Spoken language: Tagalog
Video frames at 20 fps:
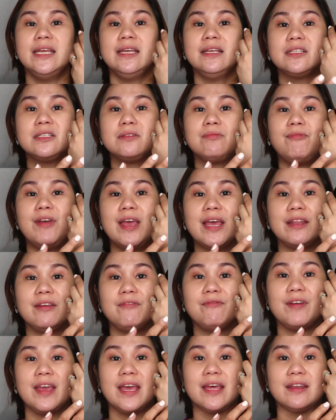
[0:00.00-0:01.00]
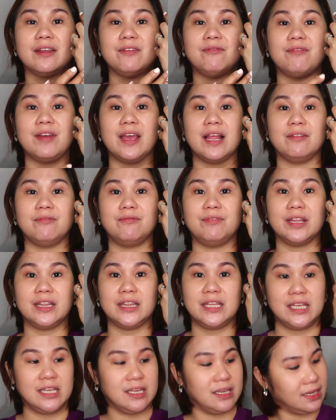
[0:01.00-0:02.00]
it's very, very
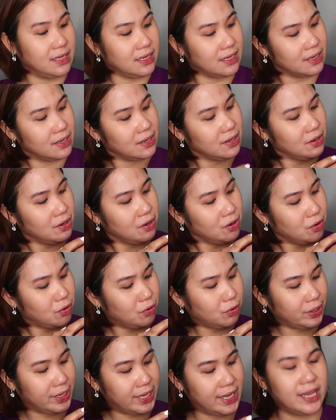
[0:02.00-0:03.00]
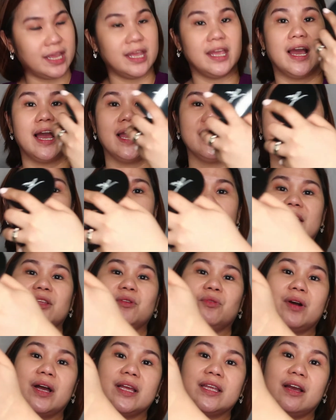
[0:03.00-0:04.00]
velvety. Okay?
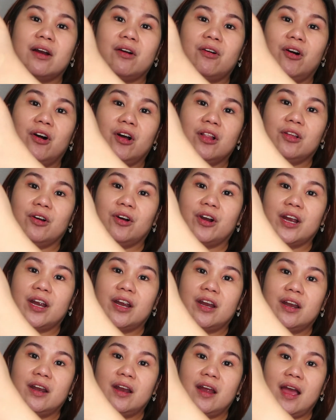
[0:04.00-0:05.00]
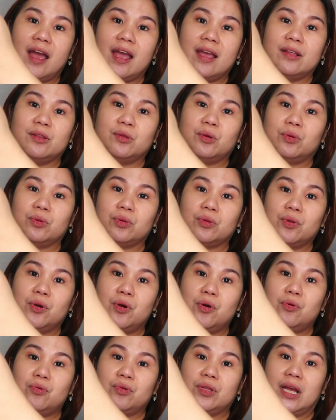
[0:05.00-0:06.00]
Ayan yung kanyang color. I don't
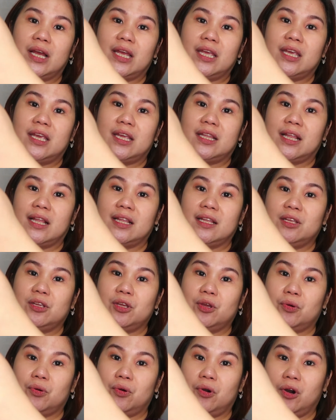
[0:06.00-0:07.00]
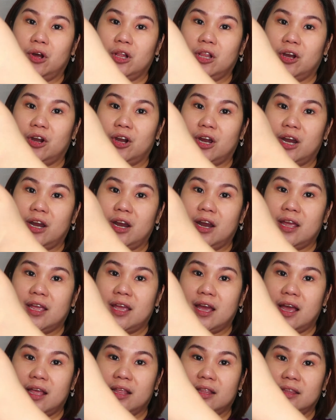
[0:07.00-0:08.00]
know kung nakikita ninyo yung color.
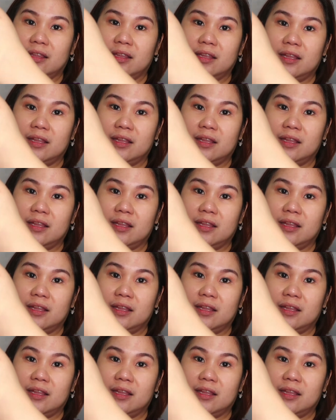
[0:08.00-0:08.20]
Ayan.